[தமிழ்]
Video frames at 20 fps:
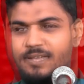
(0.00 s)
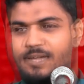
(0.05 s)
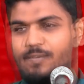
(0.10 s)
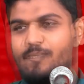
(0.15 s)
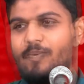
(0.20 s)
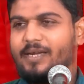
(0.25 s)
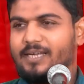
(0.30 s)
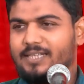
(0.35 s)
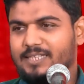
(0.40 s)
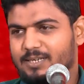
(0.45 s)

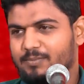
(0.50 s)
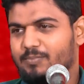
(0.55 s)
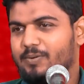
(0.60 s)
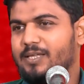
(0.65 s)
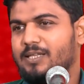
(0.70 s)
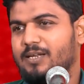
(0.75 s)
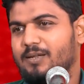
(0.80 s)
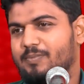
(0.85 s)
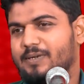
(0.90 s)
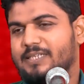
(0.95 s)
எப்போ எதுக்குப்பா
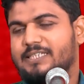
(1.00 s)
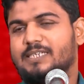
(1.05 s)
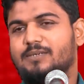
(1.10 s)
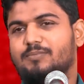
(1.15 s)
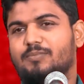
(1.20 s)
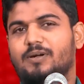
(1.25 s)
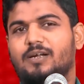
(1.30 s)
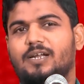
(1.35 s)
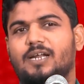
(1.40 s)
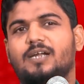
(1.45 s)
இதில் பிரச்சனை
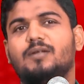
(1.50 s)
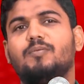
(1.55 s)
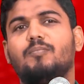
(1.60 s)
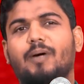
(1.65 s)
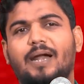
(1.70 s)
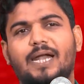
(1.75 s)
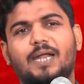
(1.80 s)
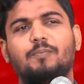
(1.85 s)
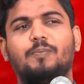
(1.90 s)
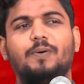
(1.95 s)
பண்றேன்னு
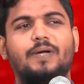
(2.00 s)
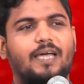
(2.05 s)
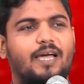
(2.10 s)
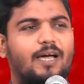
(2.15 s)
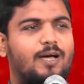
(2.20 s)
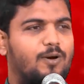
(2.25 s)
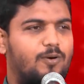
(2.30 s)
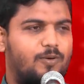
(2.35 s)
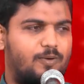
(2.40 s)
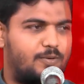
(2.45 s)
மன்னிப்பு
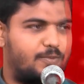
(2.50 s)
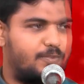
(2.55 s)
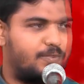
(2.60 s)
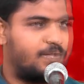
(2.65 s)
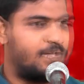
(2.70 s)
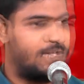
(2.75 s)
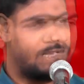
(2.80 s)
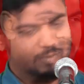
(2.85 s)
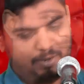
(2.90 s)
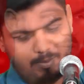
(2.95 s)
கேட்கணும்
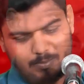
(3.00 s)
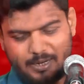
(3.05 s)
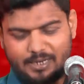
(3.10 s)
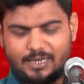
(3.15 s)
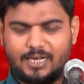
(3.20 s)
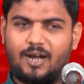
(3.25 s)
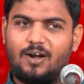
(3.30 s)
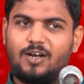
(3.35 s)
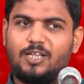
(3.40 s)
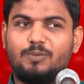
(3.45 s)
இவர்
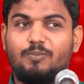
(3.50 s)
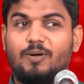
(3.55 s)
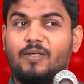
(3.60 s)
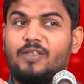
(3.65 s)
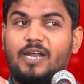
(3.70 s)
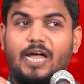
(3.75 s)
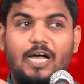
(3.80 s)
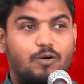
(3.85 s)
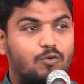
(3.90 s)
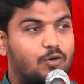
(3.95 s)
மக்காவிலேருந்து
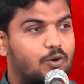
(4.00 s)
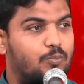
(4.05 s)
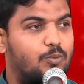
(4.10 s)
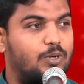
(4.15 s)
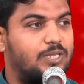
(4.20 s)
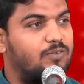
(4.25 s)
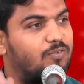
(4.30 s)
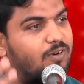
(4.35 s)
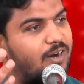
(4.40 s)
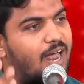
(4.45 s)
மதினாக்கு
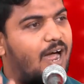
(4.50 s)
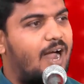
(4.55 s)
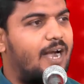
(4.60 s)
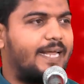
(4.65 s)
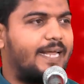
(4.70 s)
வரும்போது இவங்களாம்